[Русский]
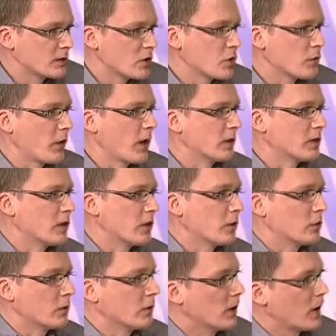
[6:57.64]
о сдаче в
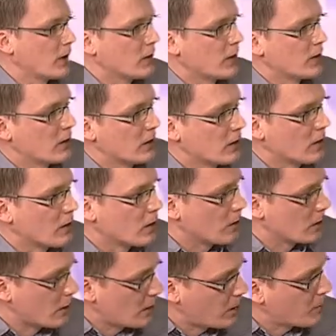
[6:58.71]
концессию
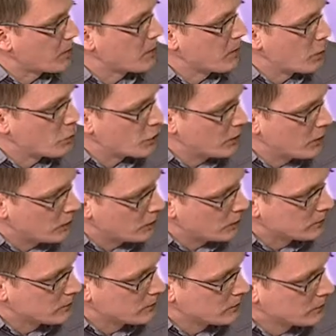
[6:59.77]
водоканала, как я понимаю, уже не идет?